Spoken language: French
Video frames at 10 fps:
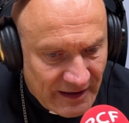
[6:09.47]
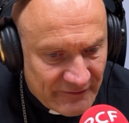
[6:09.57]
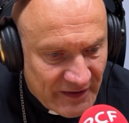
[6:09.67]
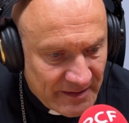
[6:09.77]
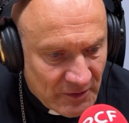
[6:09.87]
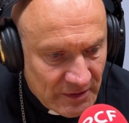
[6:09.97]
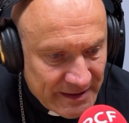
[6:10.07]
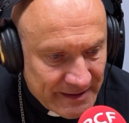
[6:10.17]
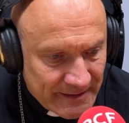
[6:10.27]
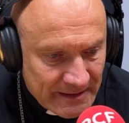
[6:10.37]
vraiment
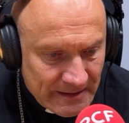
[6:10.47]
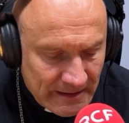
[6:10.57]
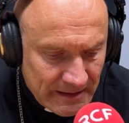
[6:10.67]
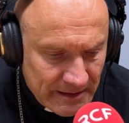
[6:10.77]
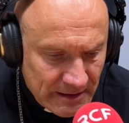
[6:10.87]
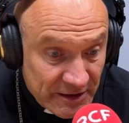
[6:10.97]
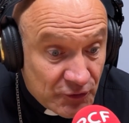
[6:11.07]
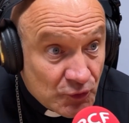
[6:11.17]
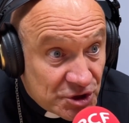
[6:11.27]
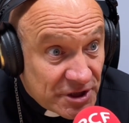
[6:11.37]
les, les,
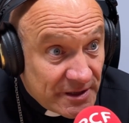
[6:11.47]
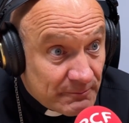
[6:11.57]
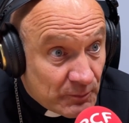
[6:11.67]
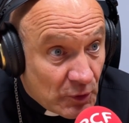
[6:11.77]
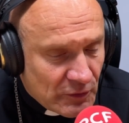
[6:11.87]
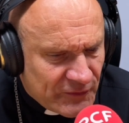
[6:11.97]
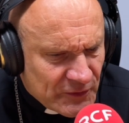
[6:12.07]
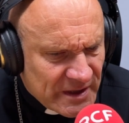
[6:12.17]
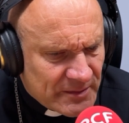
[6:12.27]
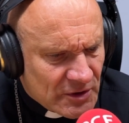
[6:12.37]
toucher
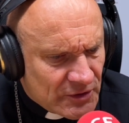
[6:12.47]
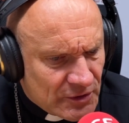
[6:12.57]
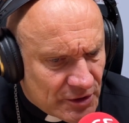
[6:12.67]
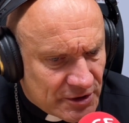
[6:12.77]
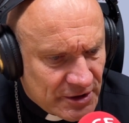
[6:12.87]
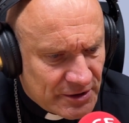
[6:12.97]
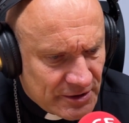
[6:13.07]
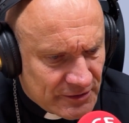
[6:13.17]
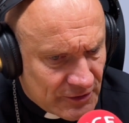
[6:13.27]
profondément dans leur cœur,